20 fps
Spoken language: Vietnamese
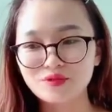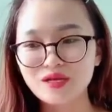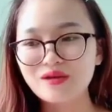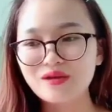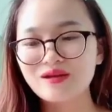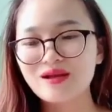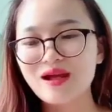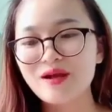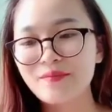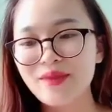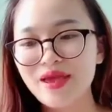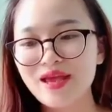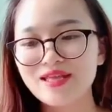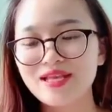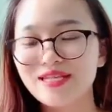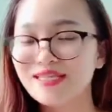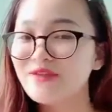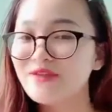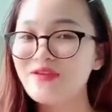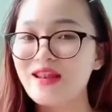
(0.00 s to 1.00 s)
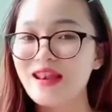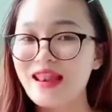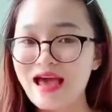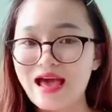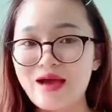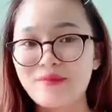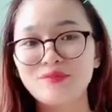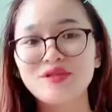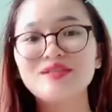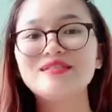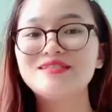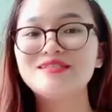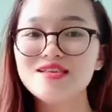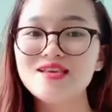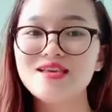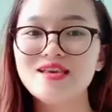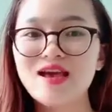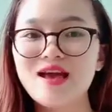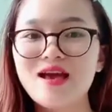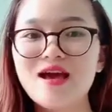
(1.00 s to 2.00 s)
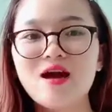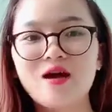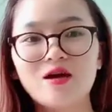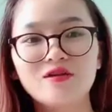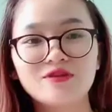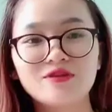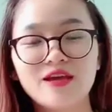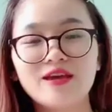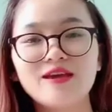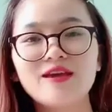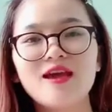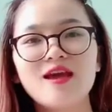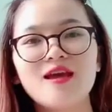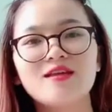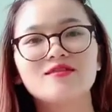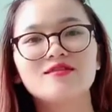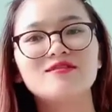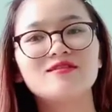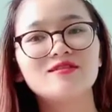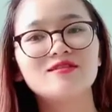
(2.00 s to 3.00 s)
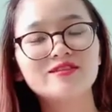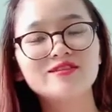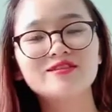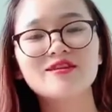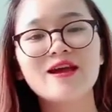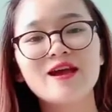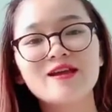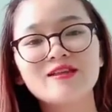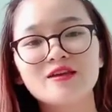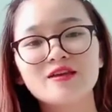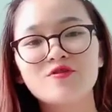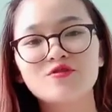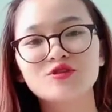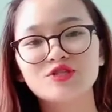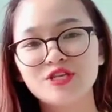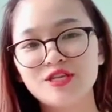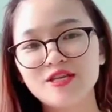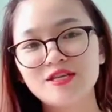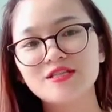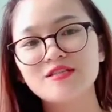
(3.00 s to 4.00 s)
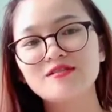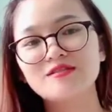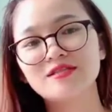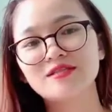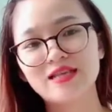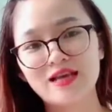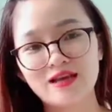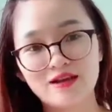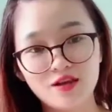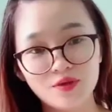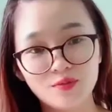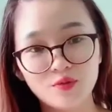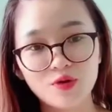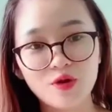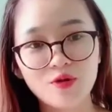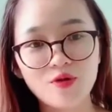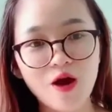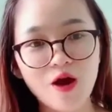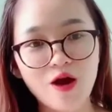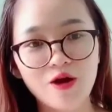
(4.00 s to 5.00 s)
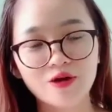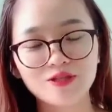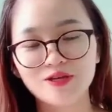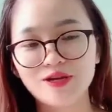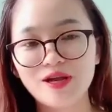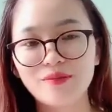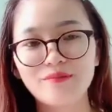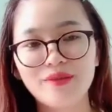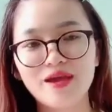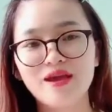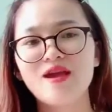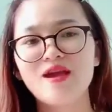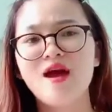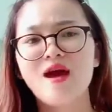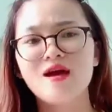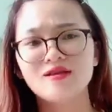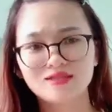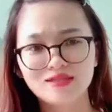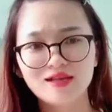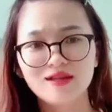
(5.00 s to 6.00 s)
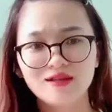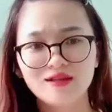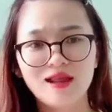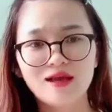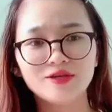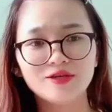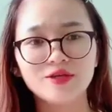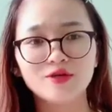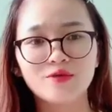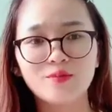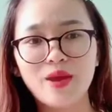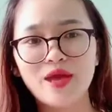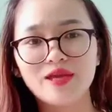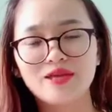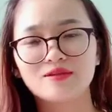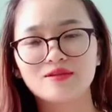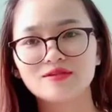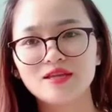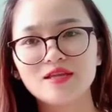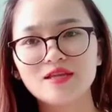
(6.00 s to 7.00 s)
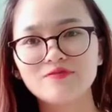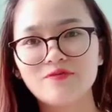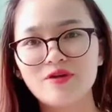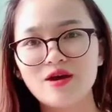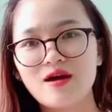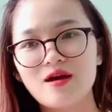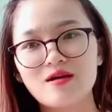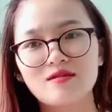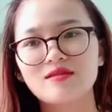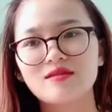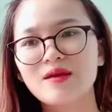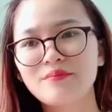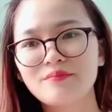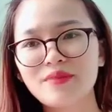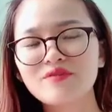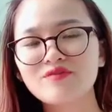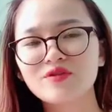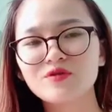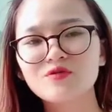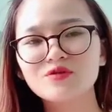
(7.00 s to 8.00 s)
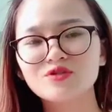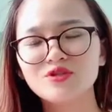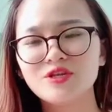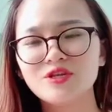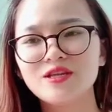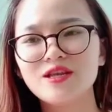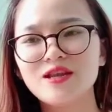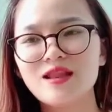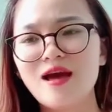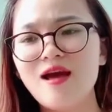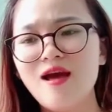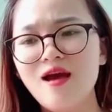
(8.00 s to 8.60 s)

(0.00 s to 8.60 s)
các mẹ thì sẽ phải làm những gì ok trước hết thì cô Jenny xin được trả lời một câu hỏi cho các mẹ rất là nhiều mẹ nhắn tin và thắc mắc với cô Jenny là